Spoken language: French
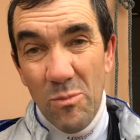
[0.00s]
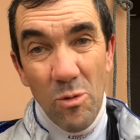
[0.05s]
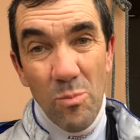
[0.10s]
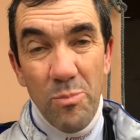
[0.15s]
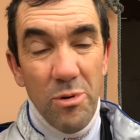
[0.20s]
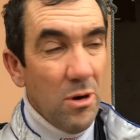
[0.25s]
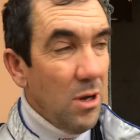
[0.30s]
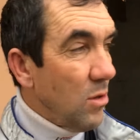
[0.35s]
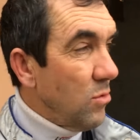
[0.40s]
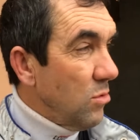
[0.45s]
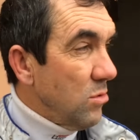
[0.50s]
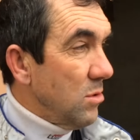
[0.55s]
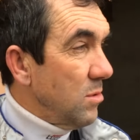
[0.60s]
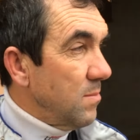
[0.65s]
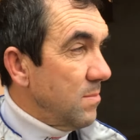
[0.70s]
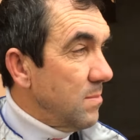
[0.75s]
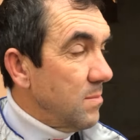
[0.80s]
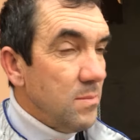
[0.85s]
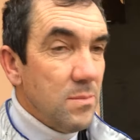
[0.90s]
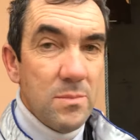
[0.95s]
monte pas la côte.
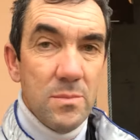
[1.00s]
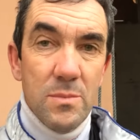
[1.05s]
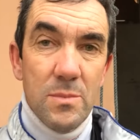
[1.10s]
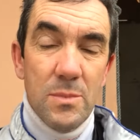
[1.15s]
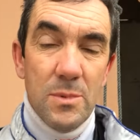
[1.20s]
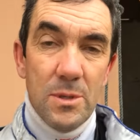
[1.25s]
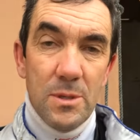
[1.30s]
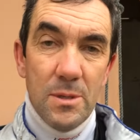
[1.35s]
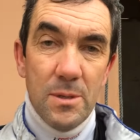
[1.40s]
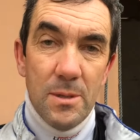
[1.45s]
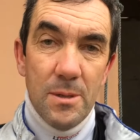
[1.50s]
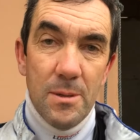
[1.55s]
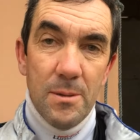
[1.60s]
D'accord, ok.